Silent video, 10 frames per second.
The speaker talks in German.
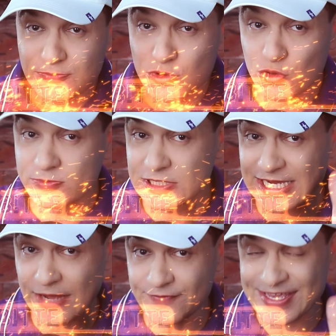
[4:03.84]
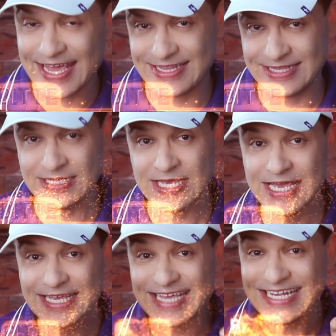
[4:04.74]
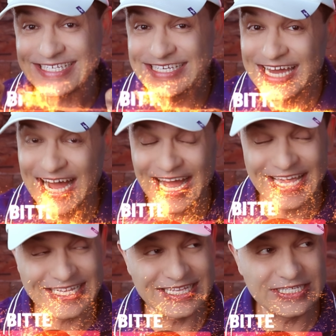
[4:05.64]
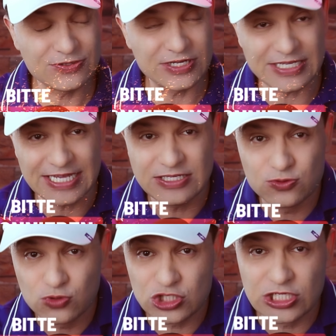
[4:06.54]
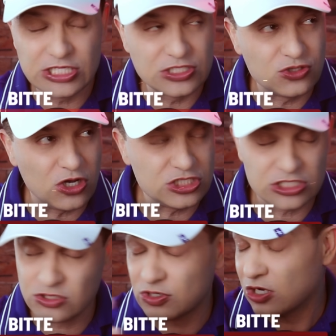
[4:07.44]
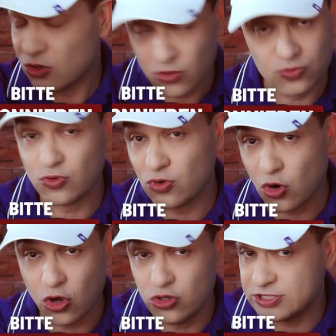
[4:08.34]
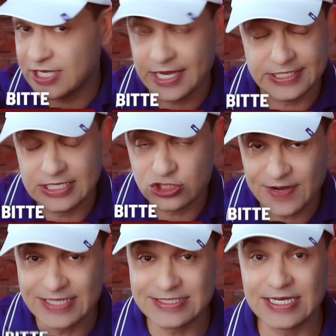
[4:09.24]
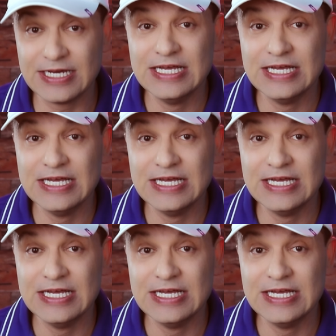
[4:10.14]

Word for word: berühmte Kaffeeketten kennt ihr eigentlich oder kennt der durchschnittliche Deutsche oder äh, Österreicher, Schweizer?